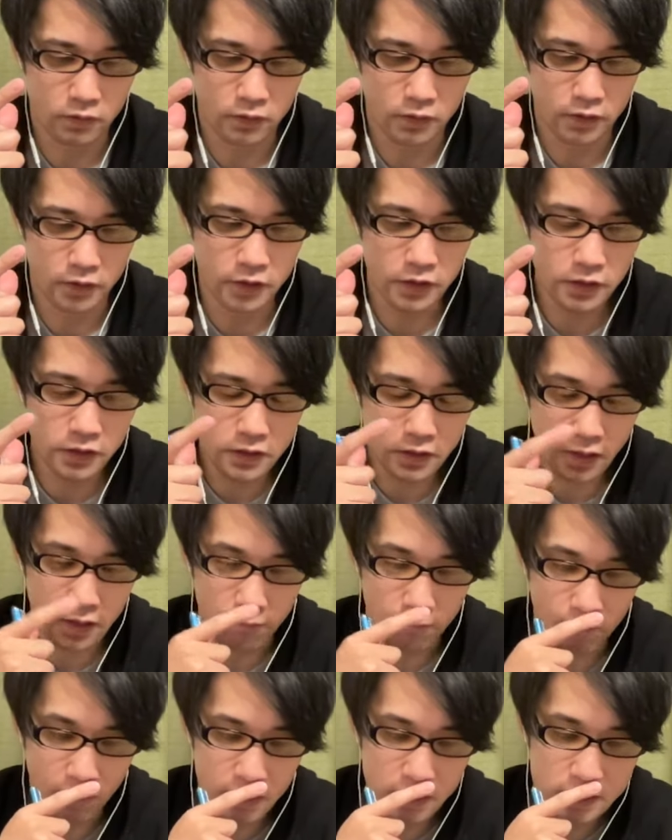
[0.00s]
いや、
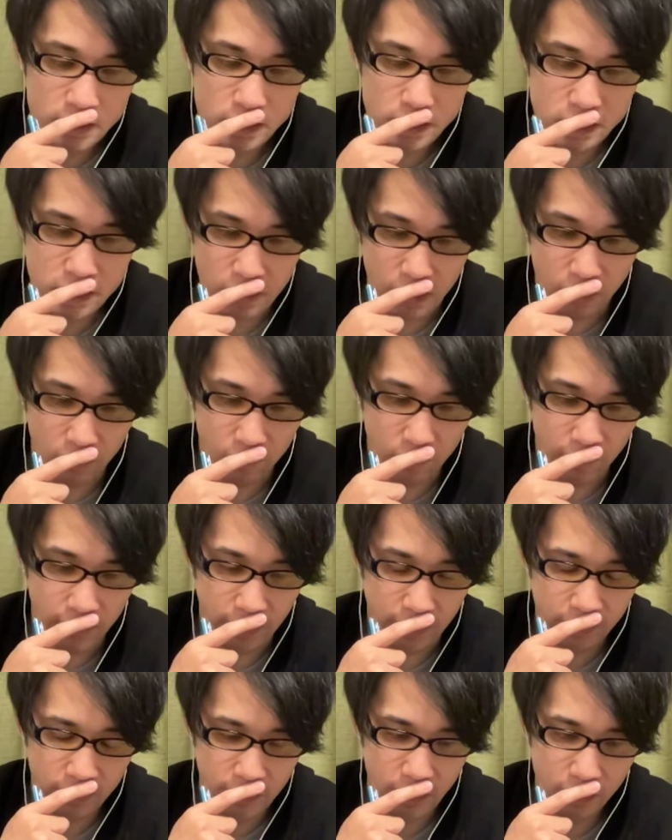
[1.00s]
マジか、これ、
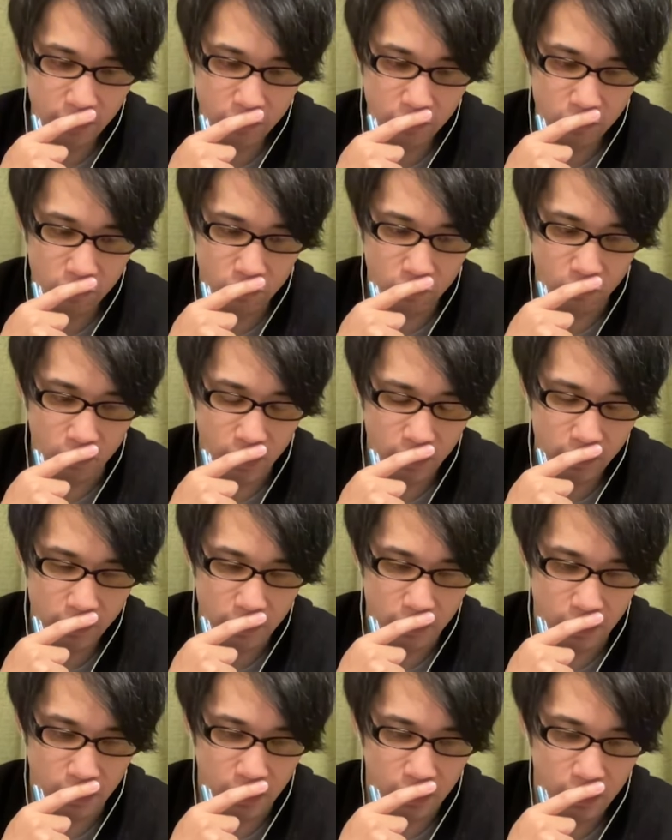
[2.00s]
結構あれ
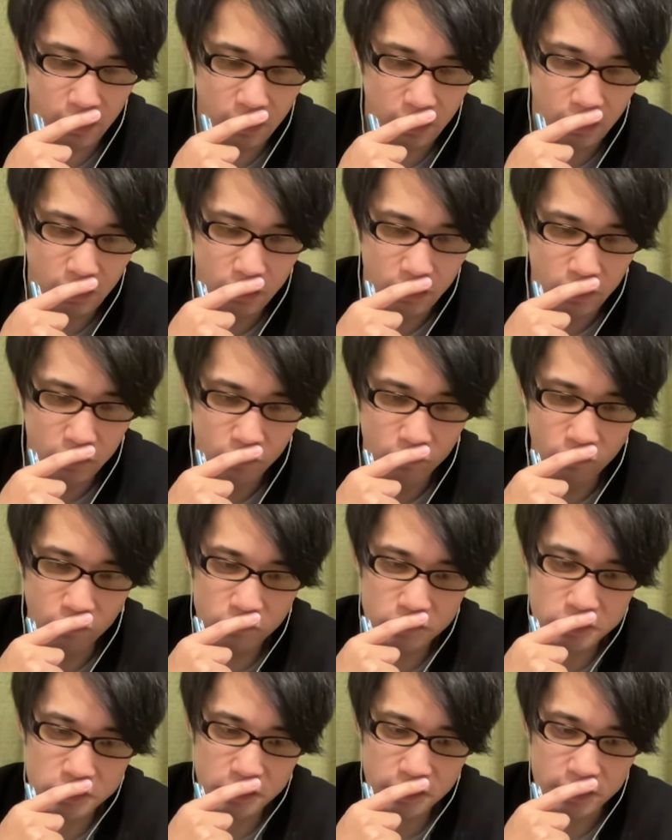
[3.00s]
か。どっ
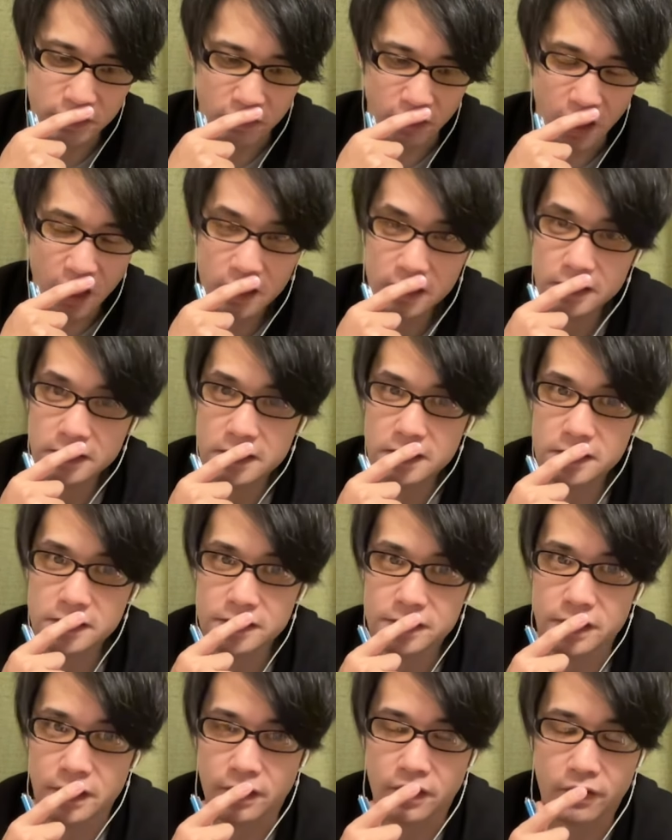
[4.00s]
ちがいいの安定し
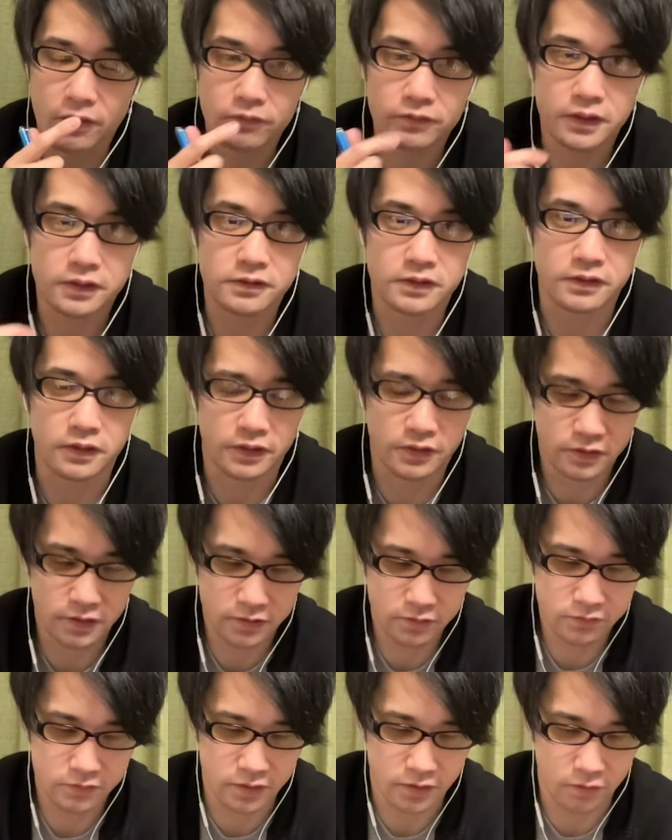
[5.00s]
て軽くださんと光
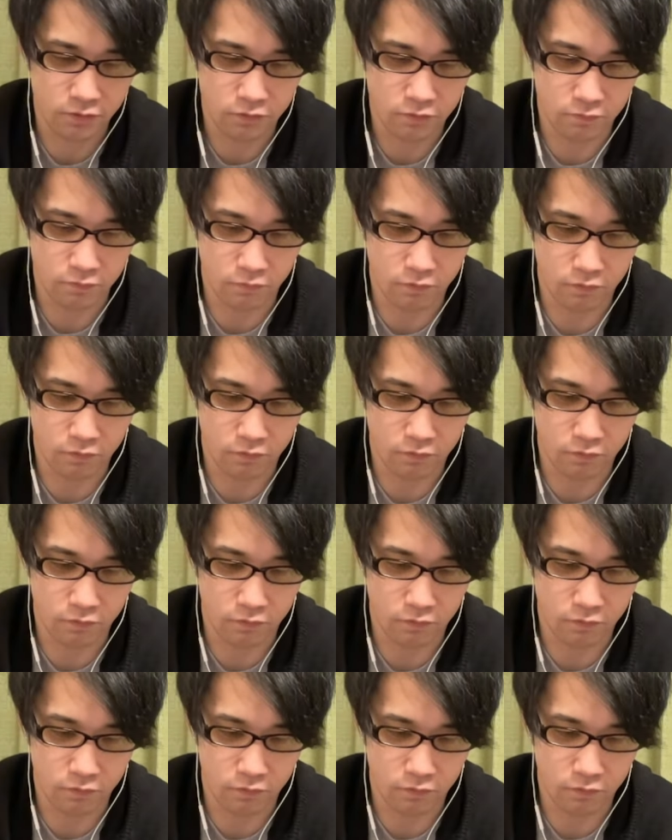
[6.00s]
の参考。ンボ。